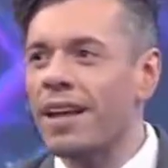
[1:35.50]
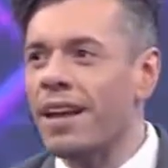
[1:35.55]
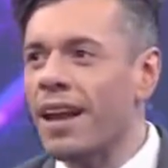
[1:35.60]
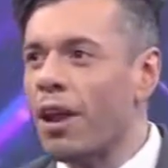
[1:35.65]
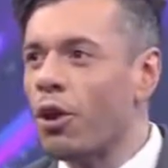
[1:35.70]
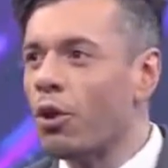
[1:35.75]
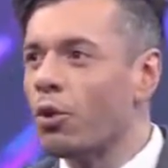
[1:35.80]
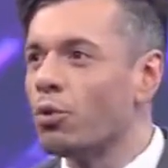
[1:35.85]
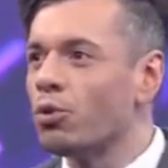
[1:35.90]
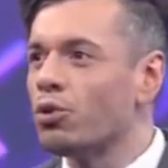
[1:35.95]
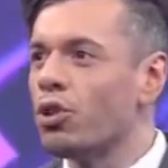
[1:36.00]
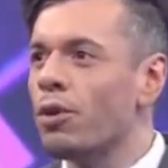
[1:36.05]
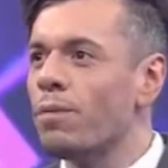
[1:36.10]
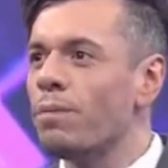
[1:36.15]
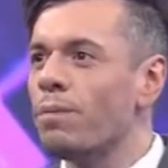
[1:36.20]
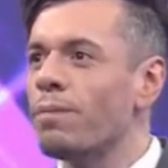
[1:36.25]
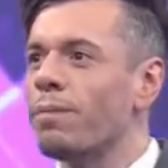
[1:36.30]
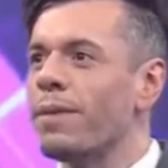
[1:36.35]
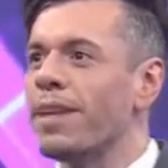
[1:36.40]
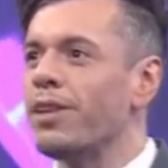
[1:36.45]
la
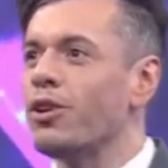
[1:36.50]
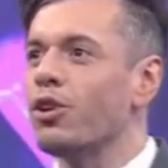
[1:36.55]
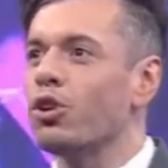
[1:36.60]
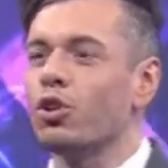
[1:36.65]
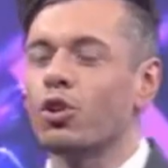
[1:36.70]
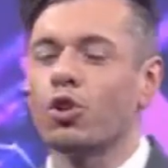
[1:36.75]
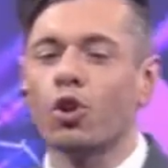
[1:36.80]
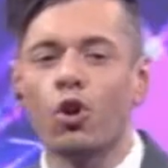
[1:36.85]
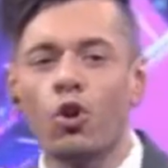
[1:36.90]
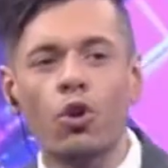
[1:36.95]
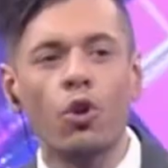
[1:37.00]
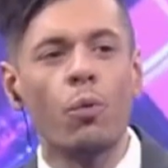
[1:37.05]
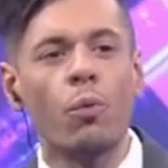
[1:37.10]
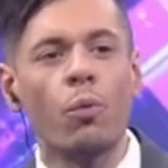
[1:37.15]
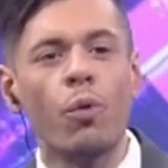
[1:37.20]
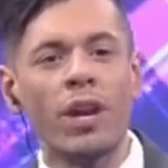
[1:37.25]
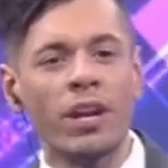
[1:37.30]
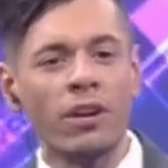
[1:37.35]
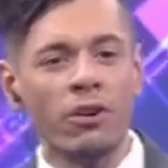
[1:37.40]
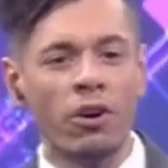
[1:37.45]
locución me dio todo lo
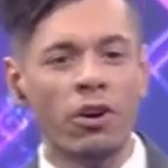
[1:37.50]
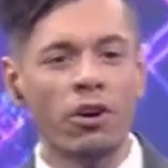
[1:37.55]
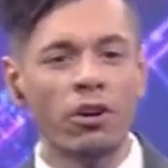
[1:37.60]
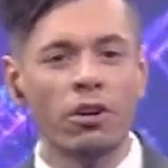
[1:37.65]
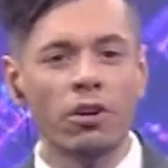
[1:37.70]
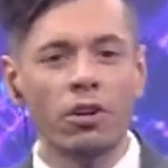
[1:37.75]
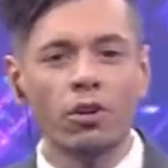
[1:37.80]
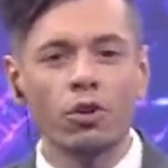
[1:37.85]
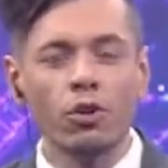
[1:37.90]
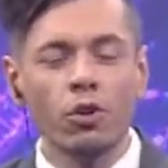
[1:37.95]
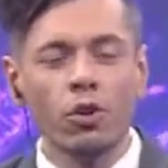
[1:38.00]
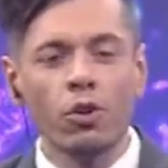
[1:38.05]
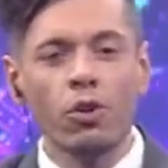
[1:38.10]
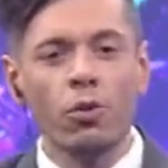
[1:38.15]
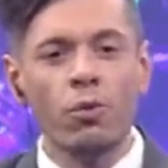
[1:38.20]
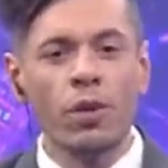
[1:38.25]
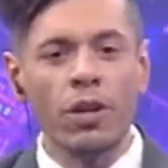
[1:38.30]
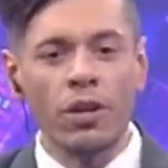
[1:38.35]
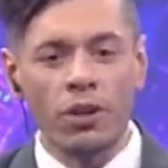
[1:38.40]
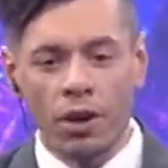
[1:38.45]
bueno, todo lo
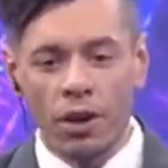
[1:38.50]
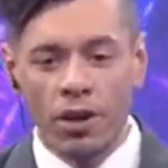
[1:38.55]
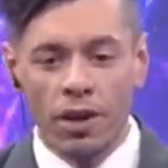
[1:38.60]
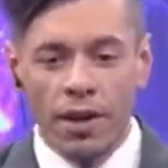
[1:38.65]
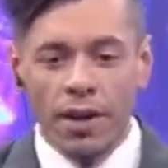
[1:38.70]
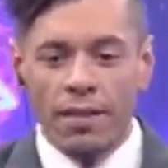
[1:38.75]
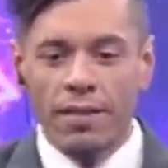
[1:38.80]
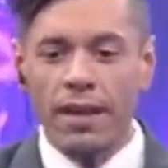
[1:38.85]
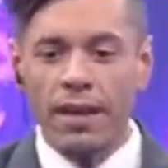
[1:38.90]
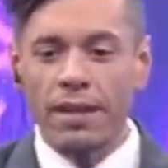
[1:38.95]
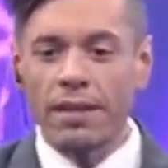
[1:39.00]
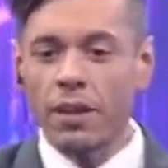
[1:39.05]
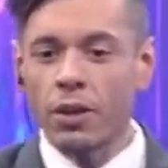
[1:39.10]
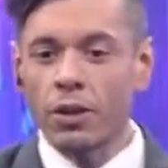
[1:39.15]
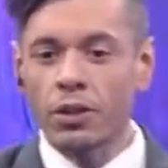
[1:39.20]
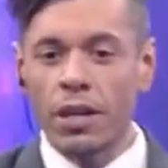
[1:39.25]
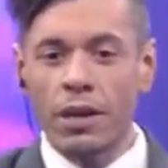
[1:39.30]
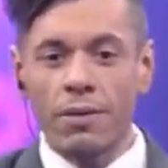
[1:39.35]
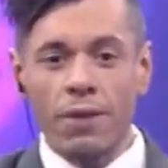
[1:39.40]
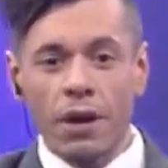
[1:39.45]
bueno desde los
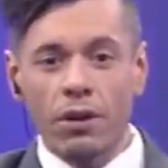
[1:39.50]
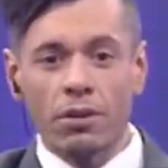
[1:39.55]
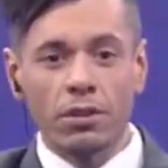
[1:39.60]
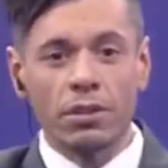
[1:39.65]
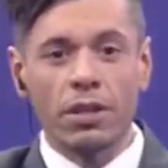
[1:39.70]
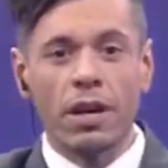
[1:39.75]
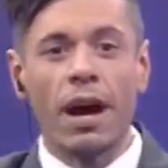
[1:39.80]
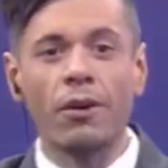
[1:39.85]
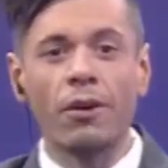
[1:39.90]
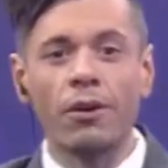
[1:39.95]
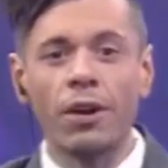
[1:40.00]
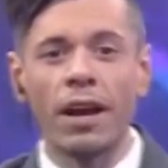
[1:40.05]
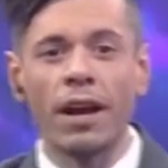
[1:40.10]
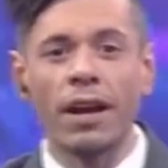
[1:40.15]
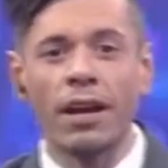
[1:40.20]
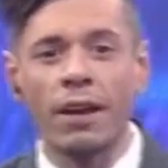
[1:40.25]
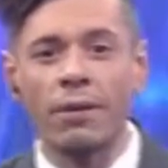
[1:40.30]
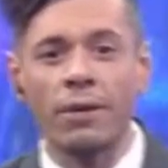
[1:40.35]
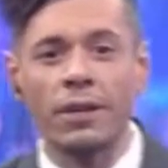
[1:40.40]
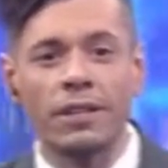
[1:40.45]
trabajos, ahora en
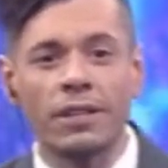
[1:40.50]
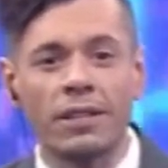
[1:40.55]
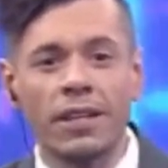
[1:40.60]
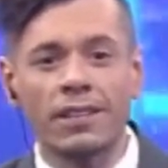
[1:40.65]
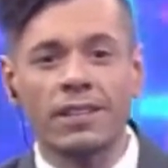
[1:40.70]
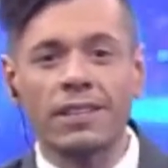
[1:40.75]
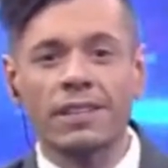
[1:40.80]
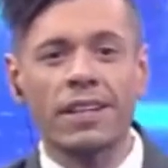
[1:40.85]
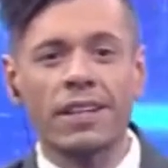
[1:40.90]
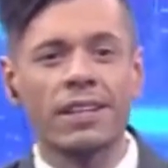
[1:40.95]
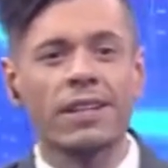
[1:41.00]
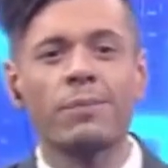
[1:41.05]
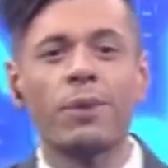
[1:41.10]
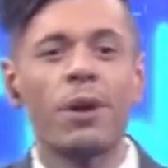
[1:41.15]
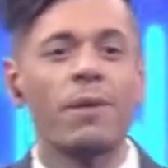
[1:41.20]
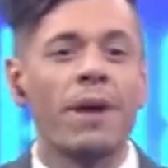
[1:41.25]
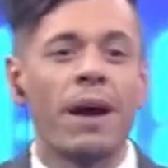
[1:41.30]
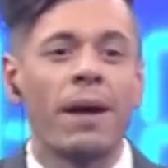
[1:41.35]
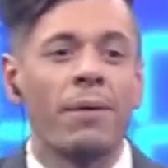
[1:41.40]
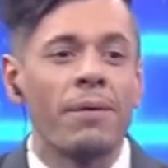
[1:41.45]
Canal 26, hacer este
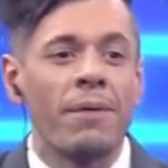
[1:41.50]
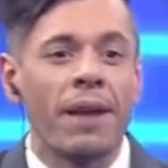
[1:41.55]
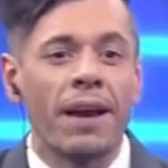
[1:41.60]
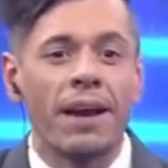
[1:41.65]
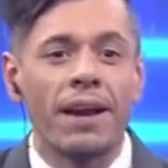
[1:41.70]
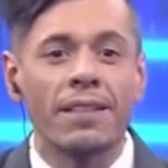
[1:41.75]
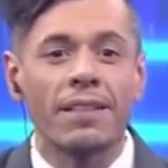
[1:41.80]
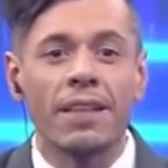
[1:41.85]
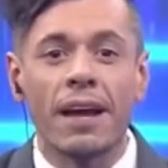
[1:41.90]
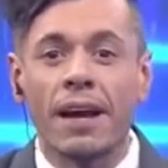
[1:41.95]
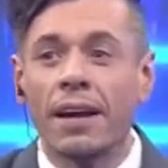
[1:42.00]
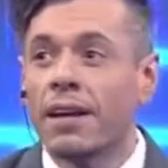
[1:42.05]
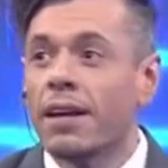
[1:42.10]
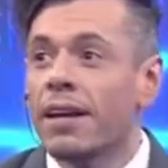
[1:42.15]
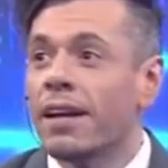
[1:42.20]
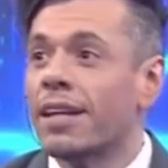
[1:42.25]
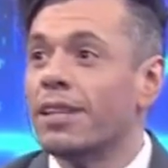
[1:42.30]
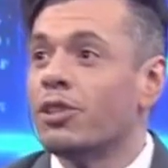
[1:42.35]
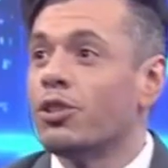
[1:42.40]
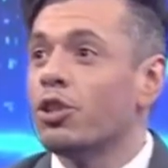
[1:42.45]
programa que a mí me encanta,
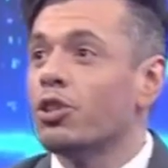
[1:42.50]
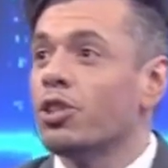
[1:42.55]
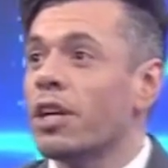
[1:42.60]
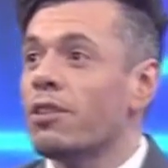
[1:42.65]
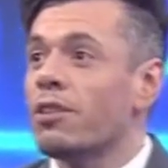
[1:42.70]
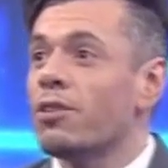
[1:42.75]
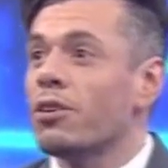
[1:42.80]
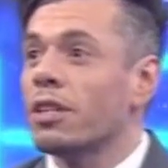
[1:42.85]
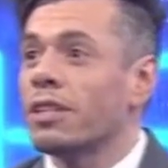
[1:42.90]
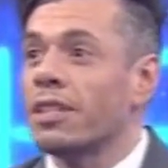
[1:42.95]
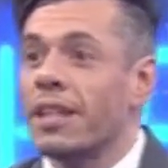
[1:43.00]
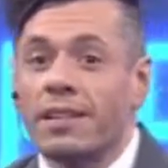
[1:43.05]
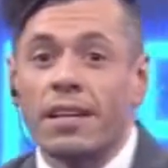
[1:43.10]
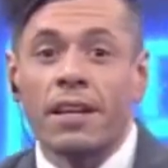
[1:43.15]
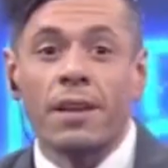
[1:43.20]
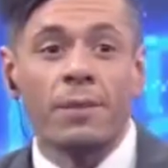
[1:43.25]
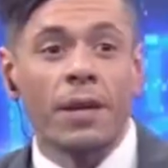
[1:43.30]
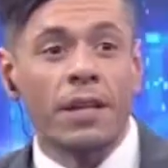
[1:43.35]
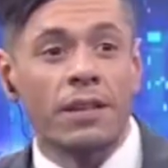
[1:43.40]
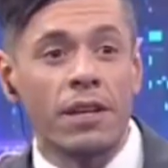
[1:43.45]
que yo siento que ya
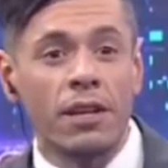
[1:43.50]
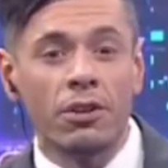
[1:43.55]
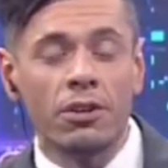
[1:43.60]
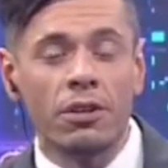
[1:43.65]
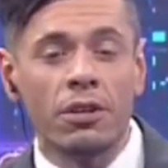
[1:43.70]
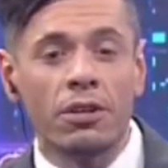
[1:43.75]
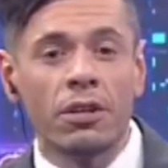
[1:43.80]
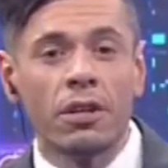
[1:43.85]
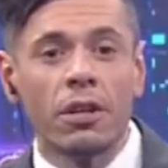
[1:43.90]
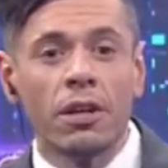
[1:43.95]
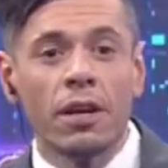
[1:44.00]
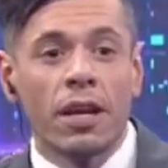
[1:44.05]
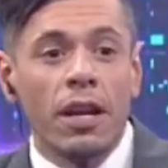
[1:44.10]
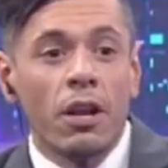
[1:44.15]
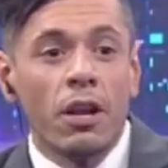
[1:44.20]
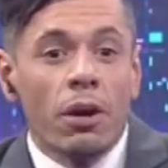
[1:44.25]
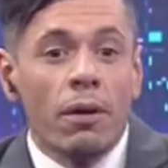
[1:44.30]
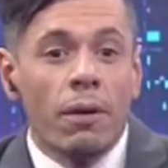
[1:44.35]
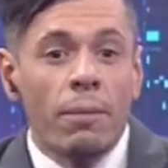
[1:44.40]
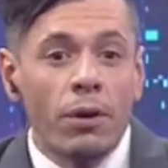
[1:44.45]
tiene mi estilo, que es
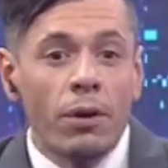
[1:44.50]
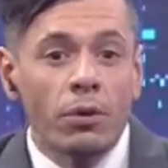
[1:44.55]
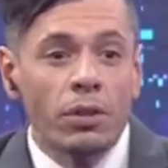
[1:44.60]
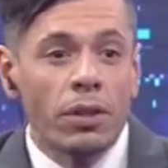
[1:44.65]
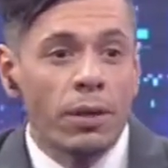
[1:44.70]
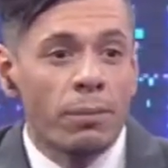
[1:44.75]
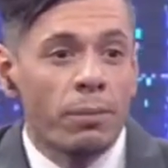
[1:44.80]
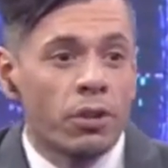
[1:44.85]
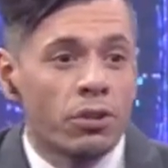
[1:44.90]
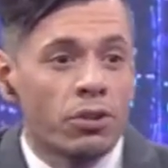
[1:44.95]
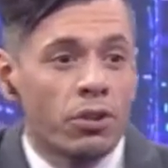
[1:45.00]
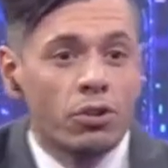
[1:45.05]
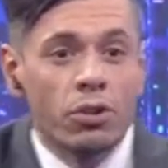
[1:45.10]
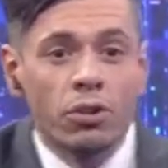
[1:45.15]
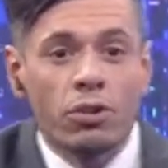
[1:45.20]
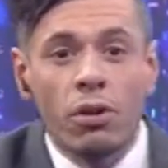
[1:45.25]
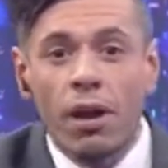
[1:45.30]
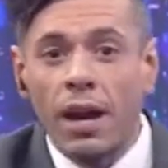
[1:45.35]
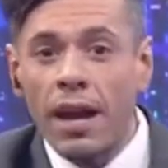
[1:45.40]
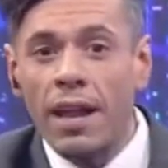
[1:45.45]
lo que más me gusta, porque yo soy
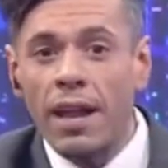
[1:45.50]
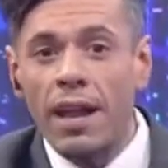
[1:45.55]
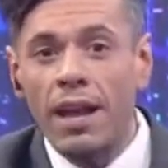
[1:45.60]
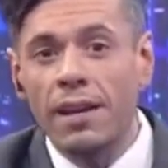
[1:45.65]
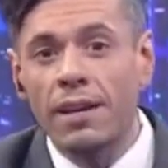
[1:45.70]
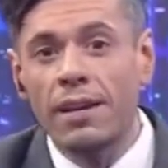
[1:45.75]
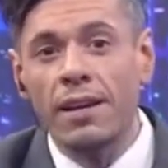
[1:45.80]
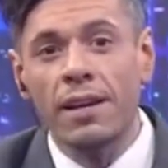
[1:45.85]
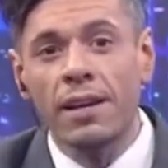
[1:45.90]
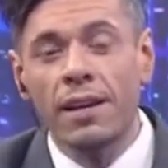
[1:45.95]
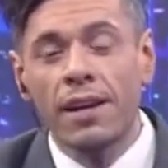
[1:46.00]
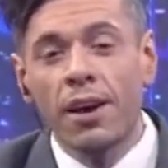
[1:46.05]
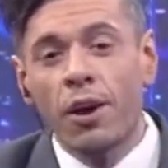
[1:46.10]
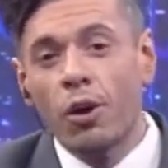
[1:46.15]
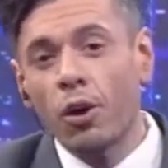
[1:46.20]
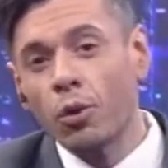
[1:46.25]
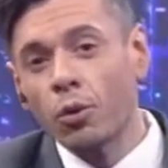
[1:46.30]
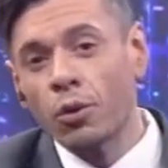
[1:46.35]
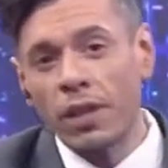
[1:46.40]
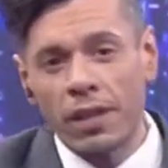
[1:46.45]
yo acá al aire,
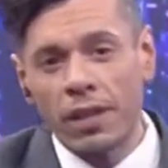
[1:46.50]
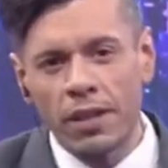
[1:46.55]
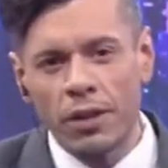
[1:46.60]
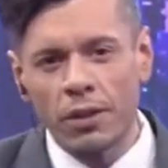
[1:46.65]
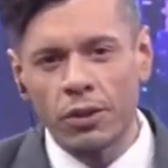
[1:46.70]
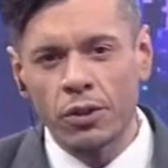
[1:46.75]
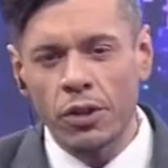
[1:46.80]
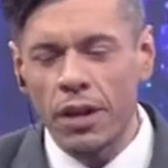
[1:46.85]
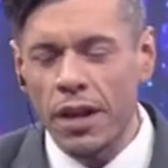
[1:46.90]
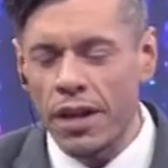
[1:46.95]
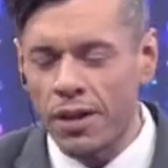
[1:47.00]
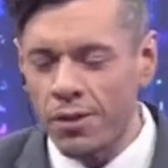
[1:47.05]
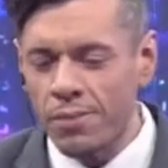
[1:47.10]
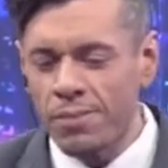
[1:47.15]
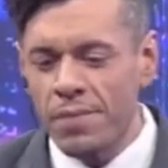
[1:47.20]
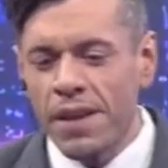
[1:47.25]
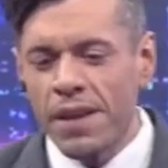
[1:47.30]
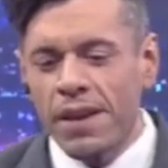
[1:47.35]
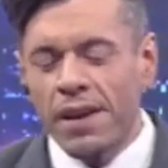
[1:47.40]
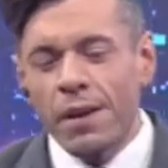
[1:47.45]
con ustedes del otro lado,
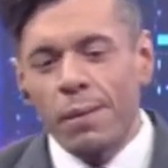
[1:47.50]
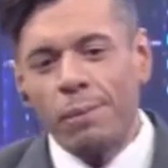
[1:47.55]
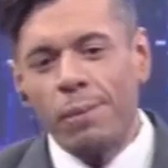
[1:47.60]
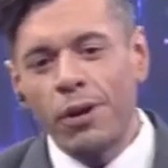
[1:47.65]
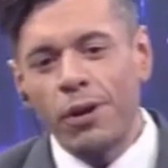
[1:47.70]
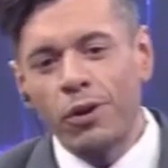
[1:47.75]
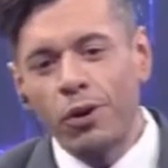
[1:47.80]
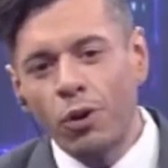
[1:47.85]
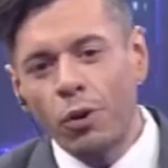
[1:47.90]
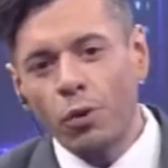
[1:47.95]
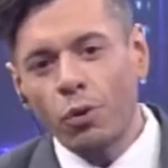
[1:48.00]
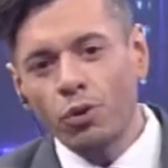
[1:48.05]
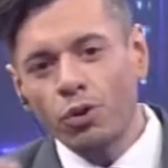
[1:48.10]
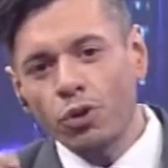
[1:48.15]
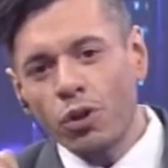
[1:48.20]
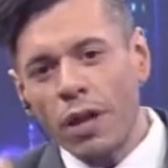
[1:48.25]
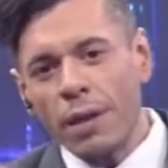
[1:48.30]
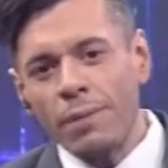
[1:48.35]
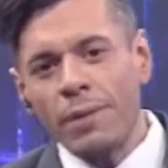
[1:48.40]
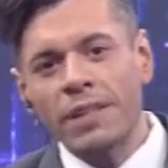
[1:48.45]
pero
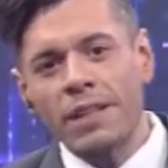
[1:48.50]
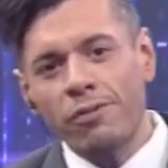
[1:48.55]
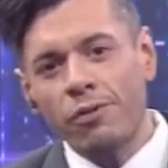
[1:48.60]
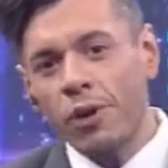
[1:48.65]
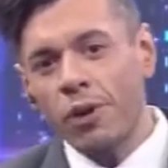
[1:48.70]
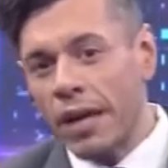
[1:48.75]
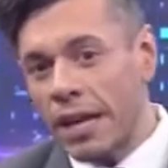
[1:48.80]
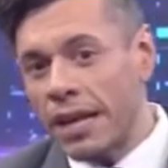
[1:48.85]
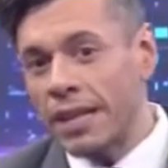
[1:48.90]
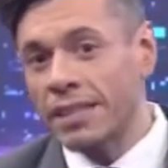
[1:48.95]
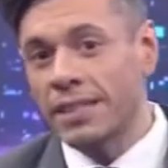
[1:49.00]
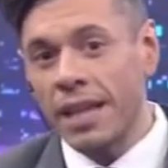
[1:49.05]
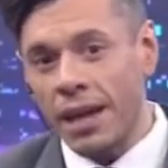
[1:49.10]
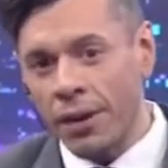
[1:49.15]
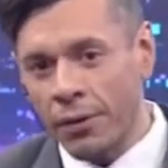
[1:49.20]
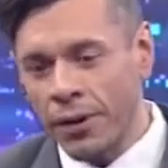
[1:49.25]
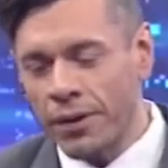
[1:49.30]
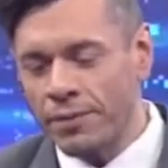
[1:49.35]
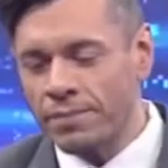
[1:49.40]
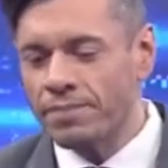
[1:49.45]
uso la metáfora de la
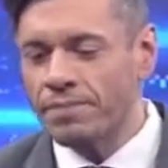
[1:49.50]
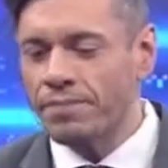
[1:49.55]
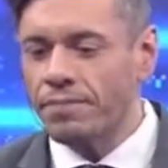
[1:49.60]
llave